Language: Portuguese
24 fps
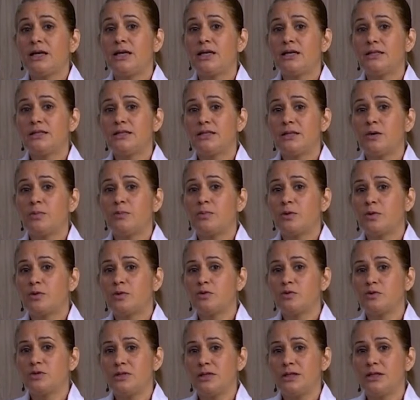que são
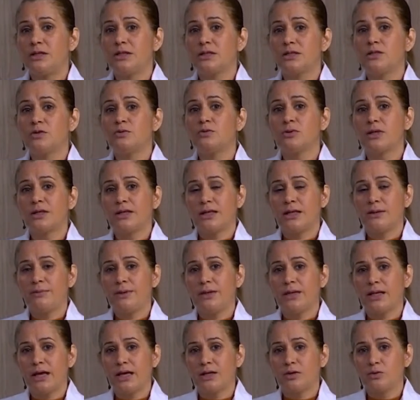produzidas num
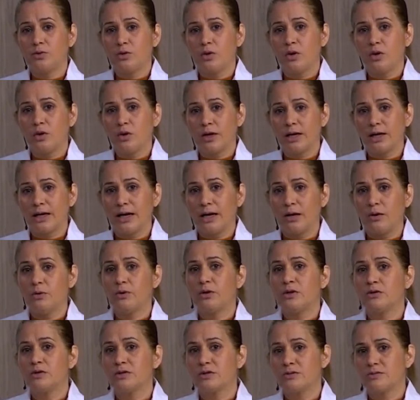determinado local,
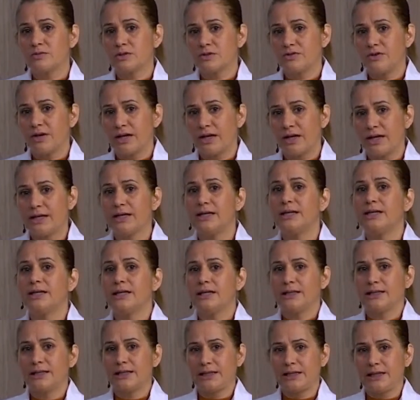que nós vamos falar
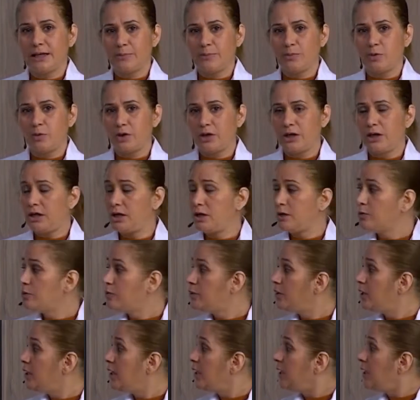daqui a pouquinho,
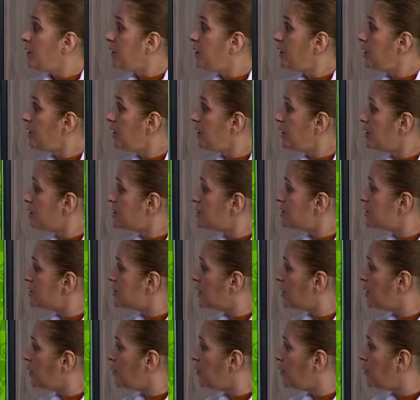e
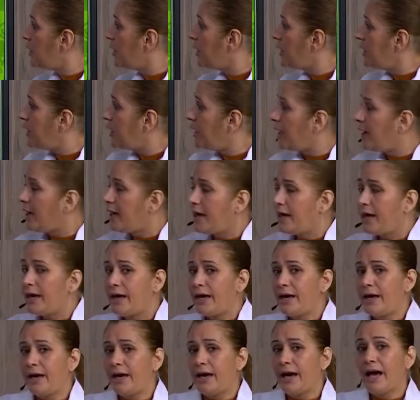são
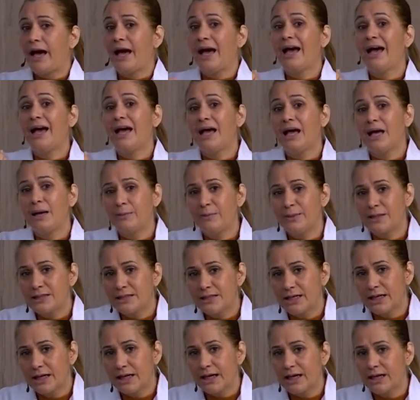é,
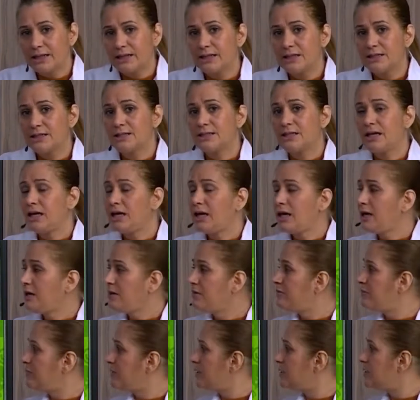armazenadas
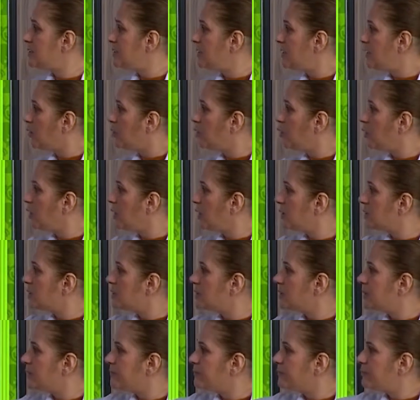em
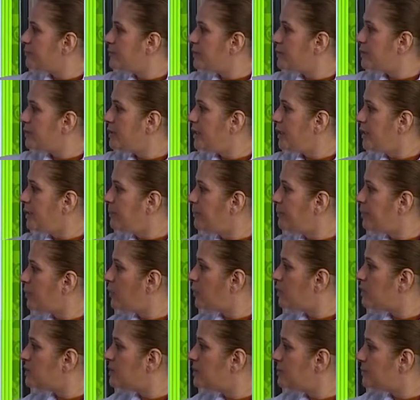vesículas né,
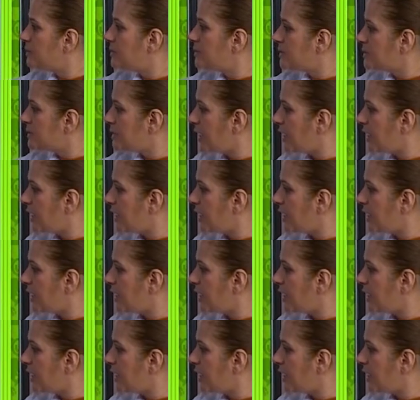próximas